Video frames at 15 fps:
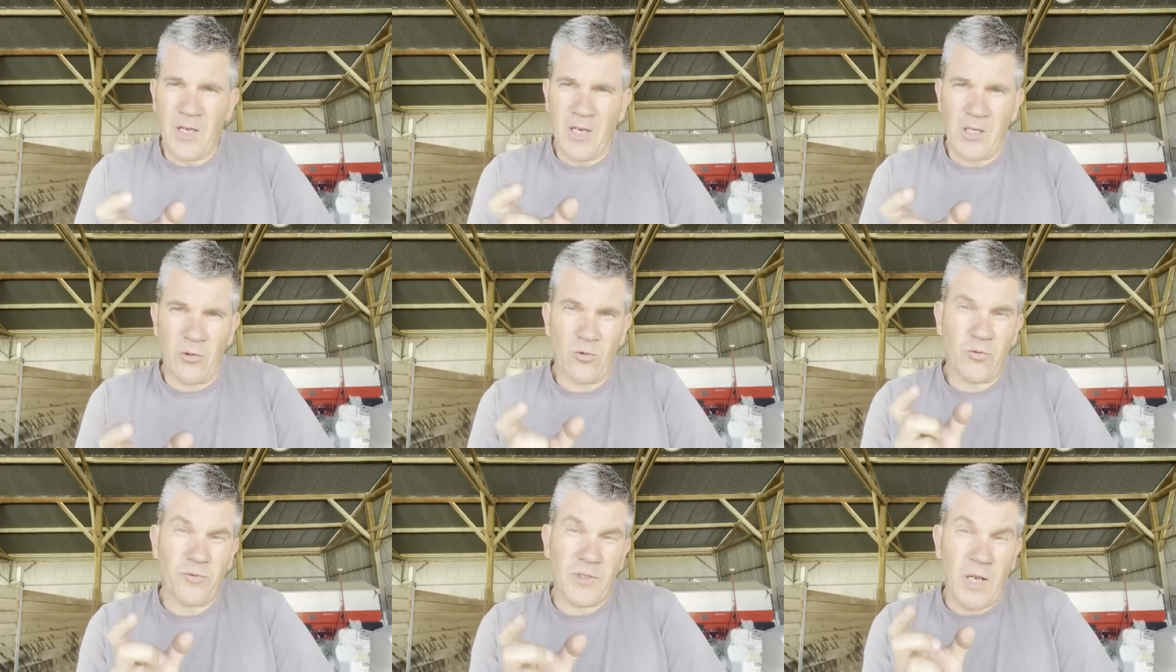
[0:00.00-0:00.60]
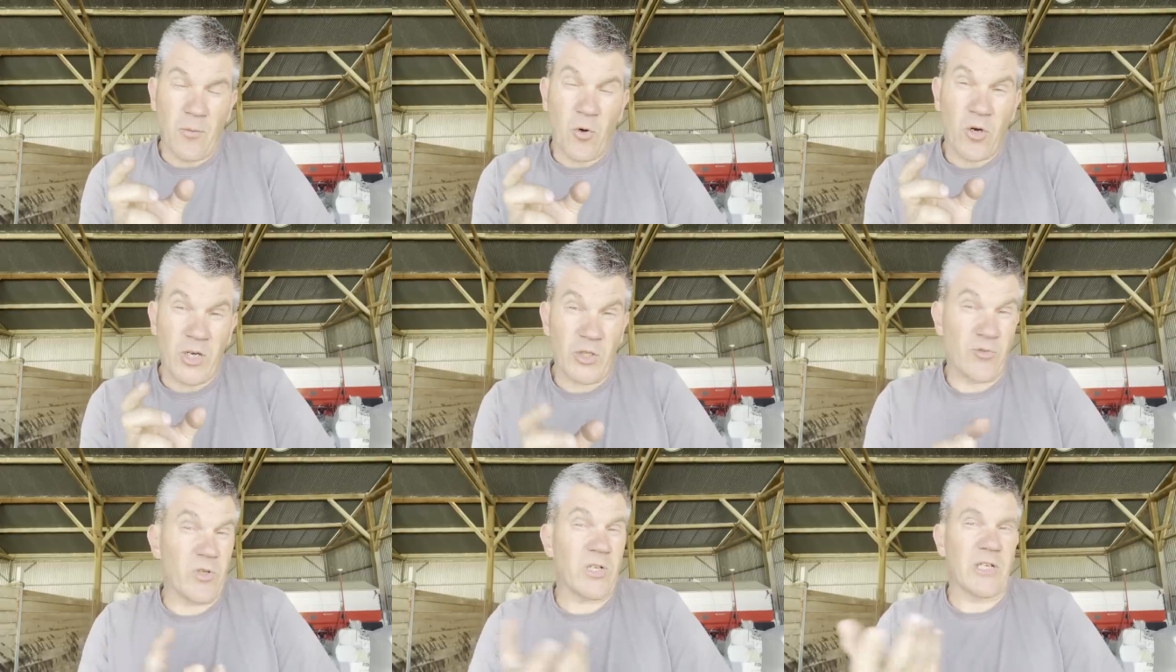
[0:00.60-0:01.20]
et donc finalement
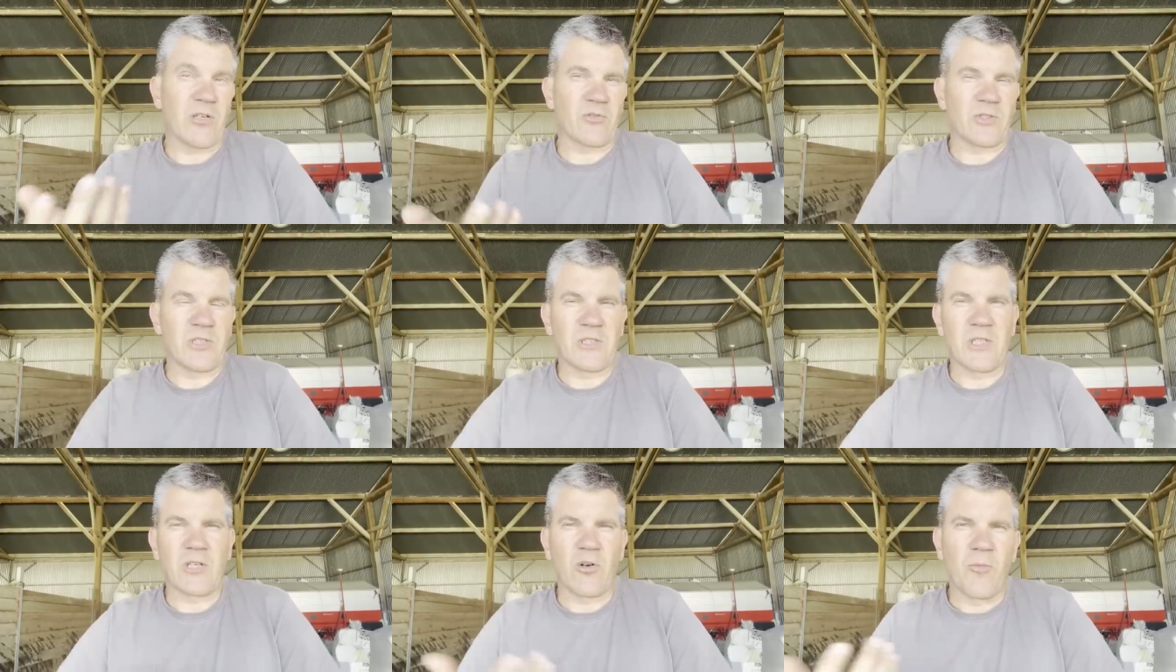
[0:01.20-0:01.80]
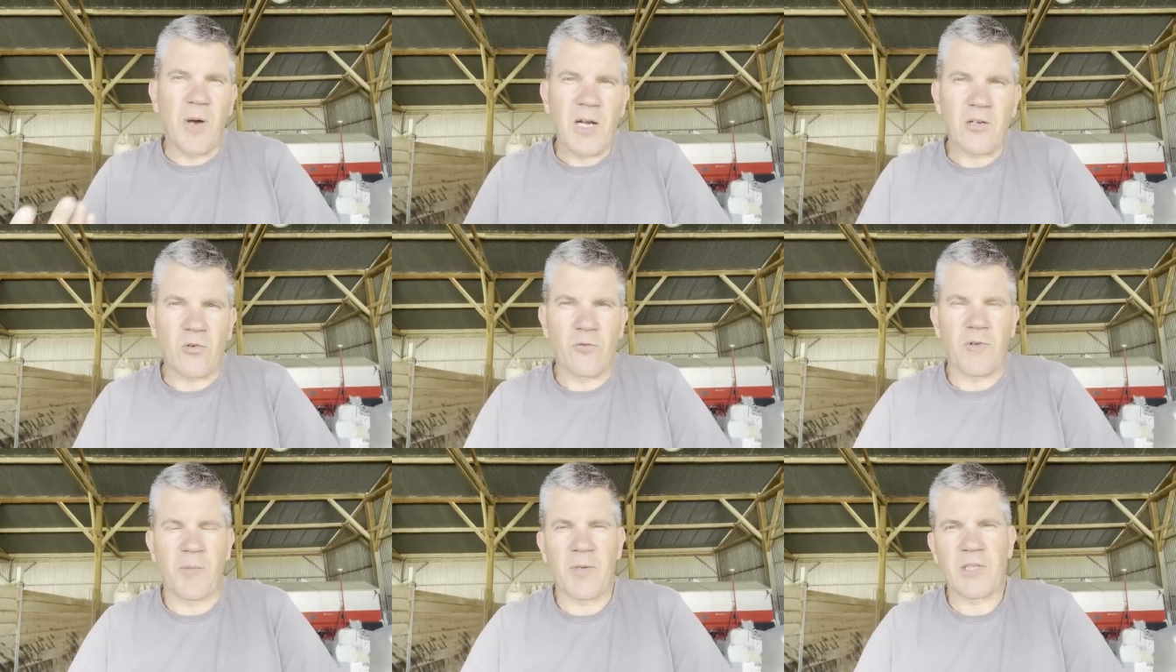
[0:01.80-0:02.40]
réduire les quantités globales
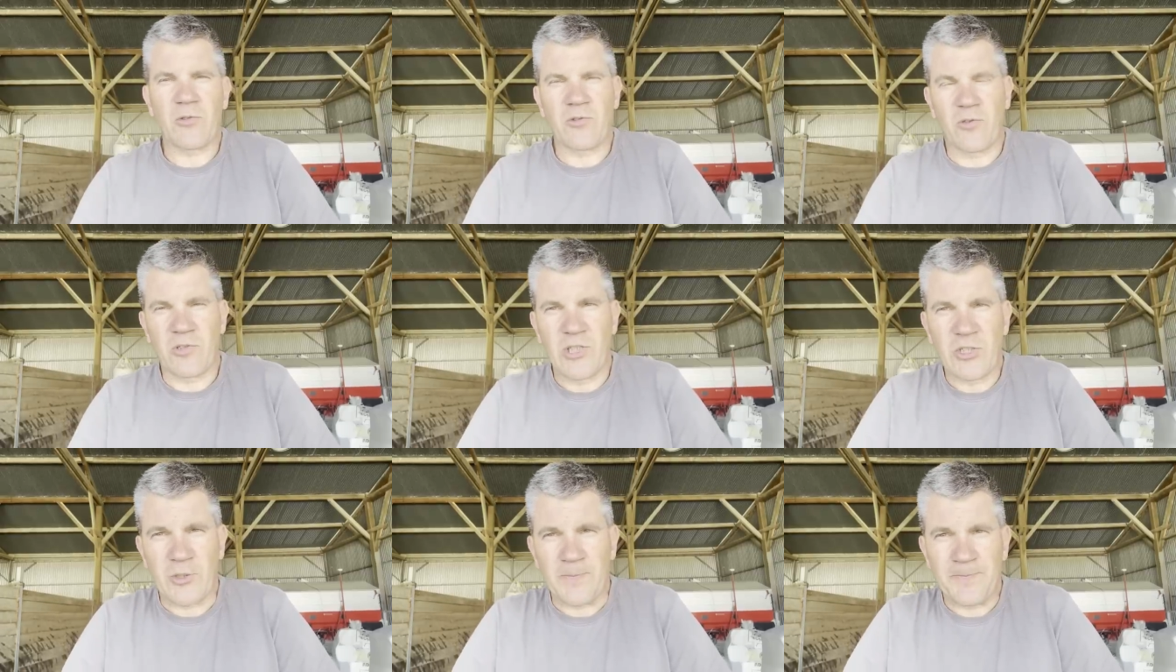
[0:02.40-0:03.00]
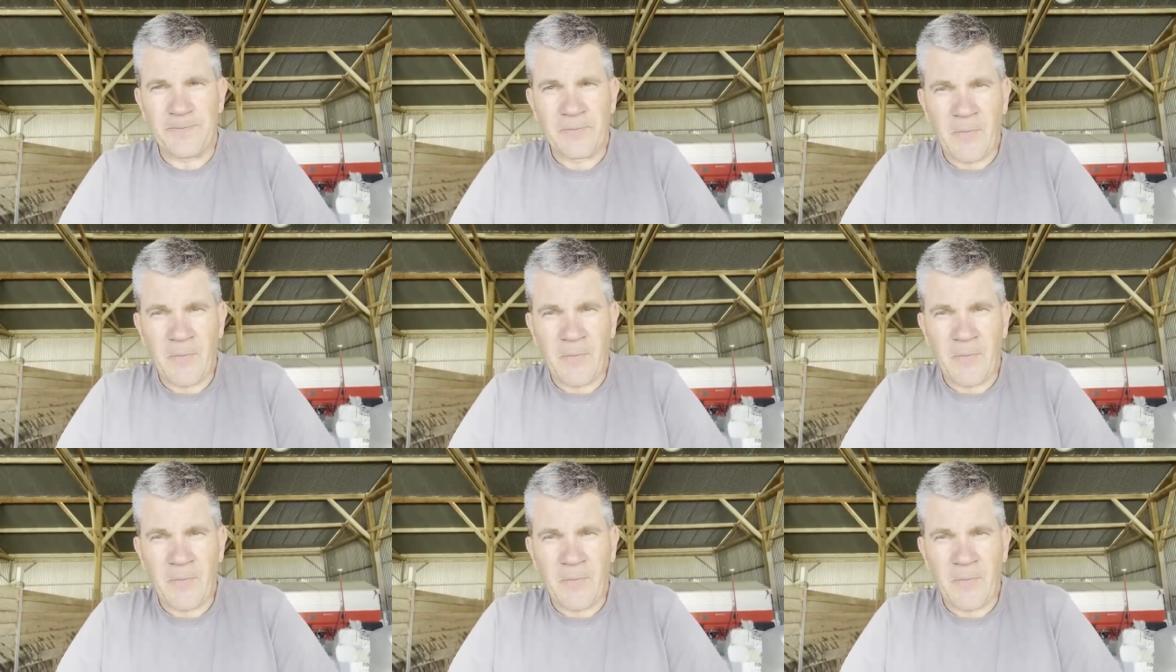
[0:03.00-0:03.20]
qu'on va mettre dans les champs.